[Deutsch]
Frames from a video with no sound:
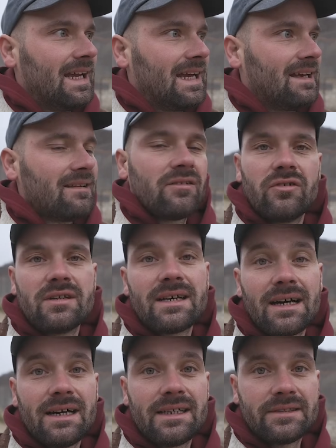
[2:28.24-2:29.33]
Gäste
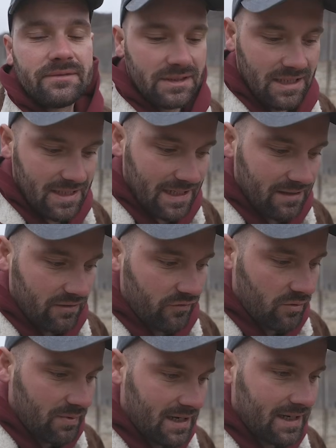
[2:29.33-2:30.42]
unterhalten. Die Zeiten sind
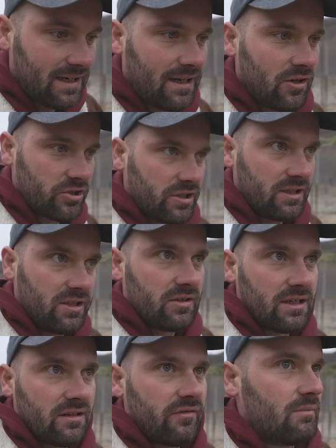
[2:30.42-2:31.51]
vorbei. Die georgische Regierung
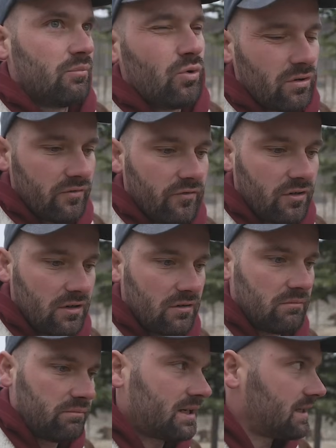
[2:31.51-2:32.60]
hat das verboten vor
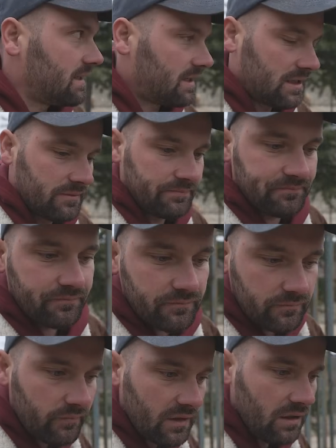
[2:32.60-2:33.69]
ein paar Jahren.
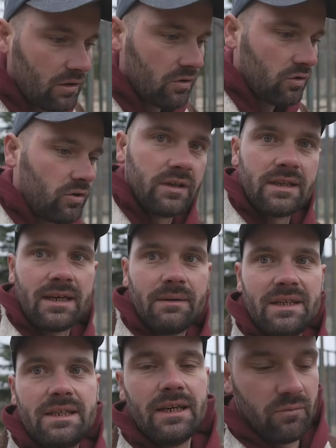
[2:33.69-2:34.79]
Und ähm,
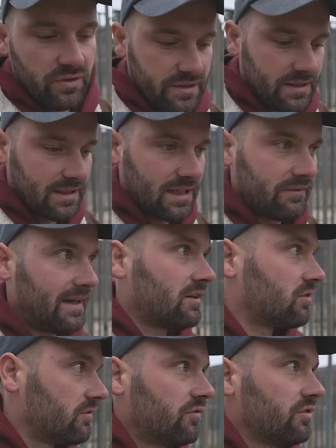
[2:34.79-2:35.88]
die Tiere mussten dann da weg.
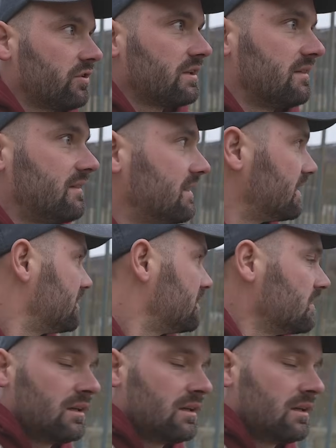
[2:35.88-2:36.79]
Und wo sollten sie hin?